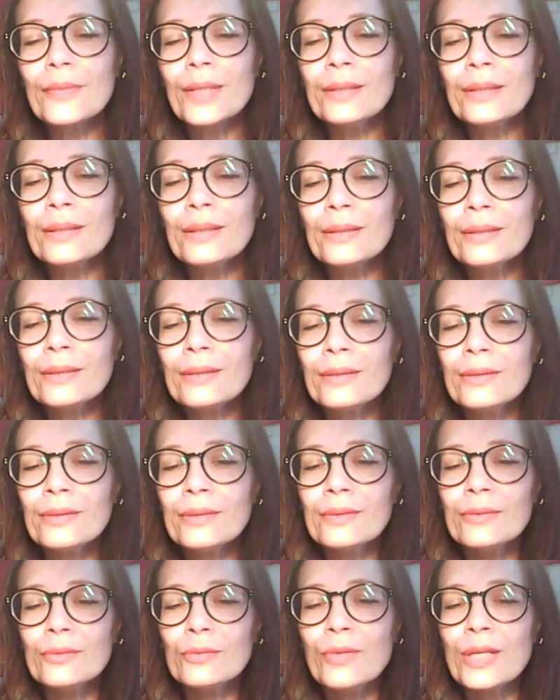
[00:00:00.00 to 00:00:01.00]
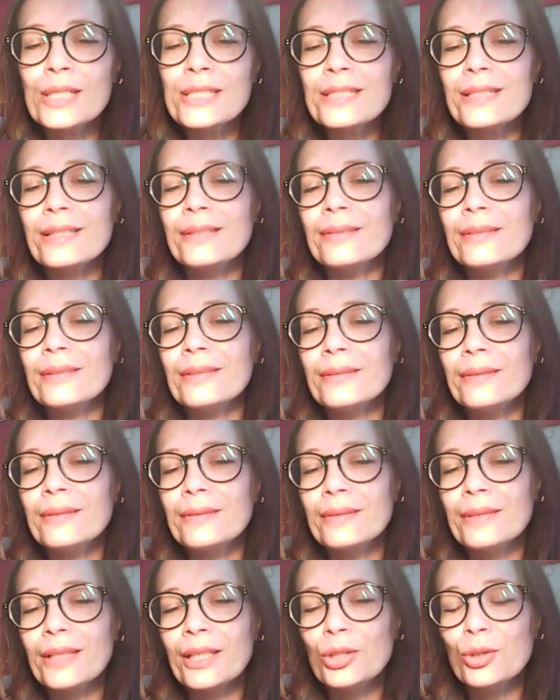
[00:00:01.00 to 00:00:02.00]
а, у вас
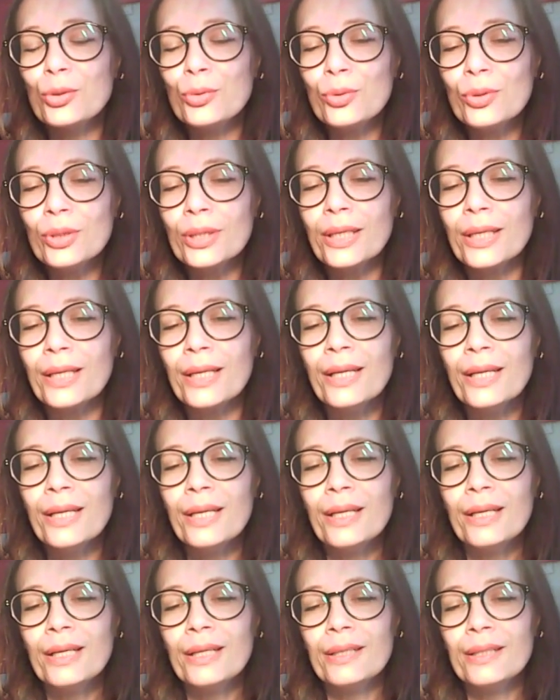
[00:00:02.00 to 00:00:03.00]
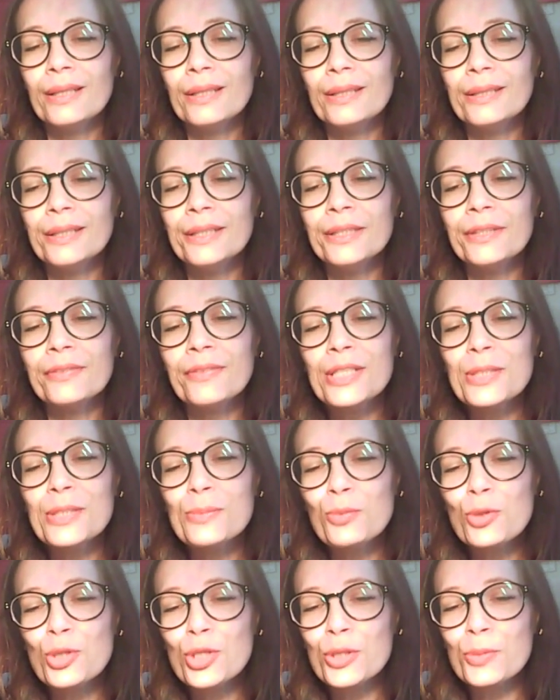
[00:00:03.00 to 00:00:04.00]
надолго а, эта
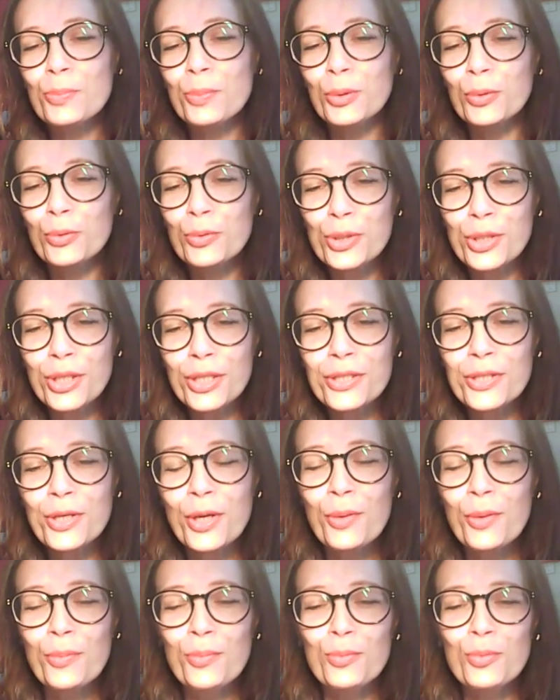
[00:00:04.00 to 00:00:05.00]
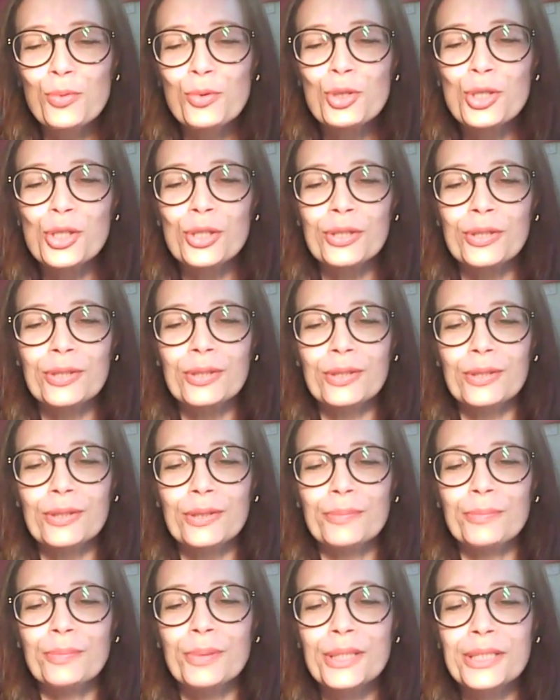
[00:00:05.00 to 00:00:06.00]
возможность похудеть может
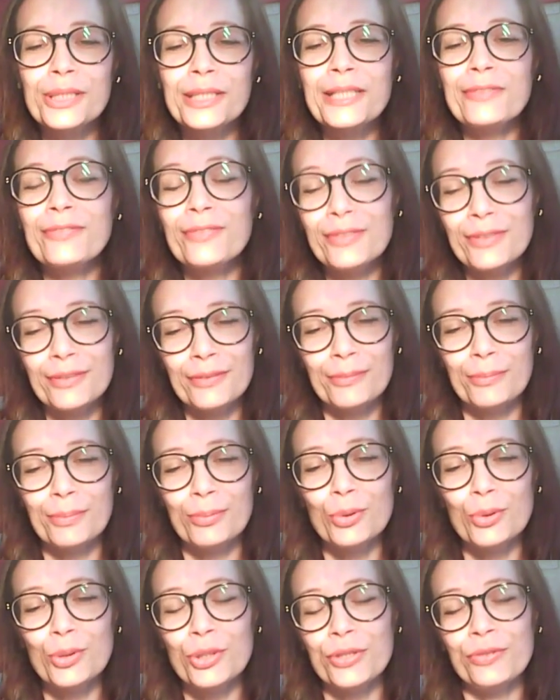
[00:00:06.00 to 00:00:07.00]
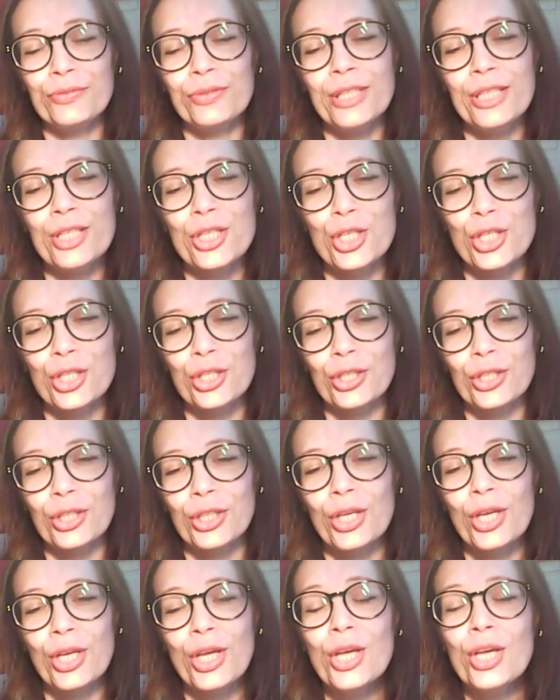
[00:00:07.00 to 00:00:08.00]
э, быть, либо будете вы
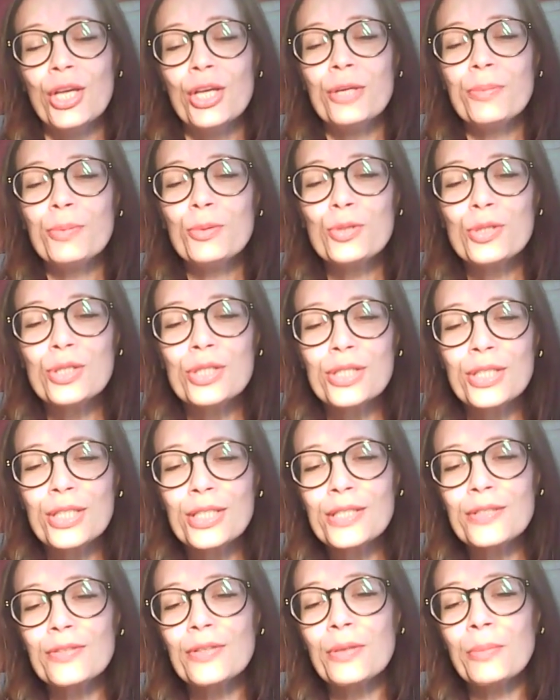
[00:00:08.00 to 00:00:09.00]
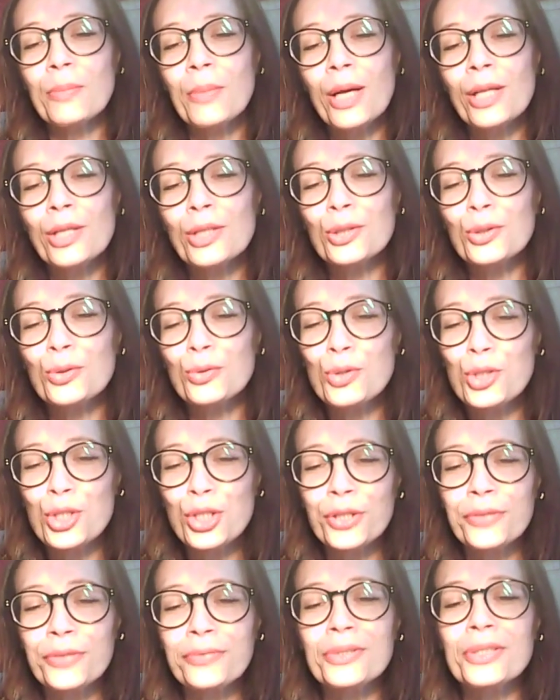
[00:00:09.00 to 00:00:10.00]
лишены. И плюс, естественно, мало кто
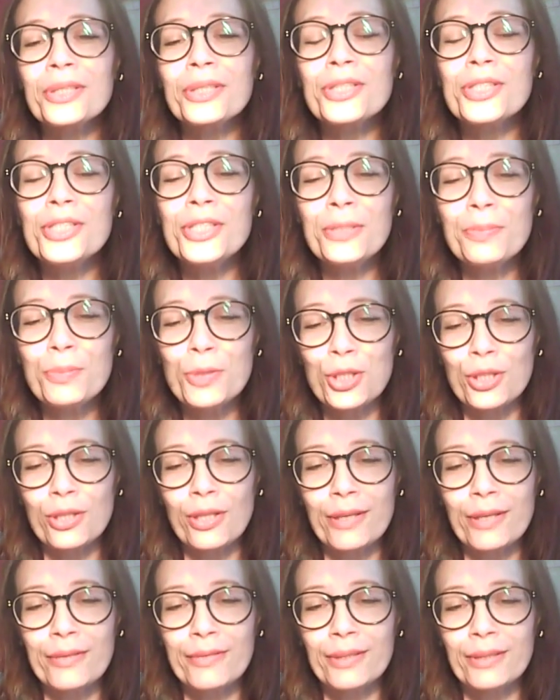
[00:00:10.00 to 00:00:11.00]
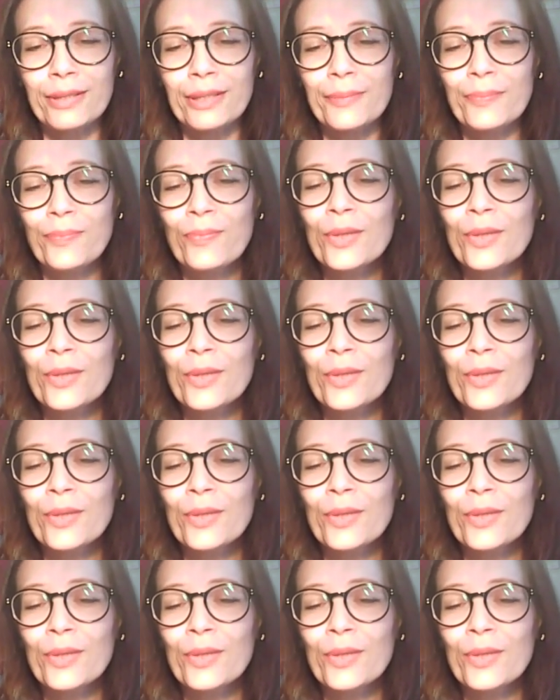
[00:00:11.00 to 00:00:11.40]
учитывает тип человека.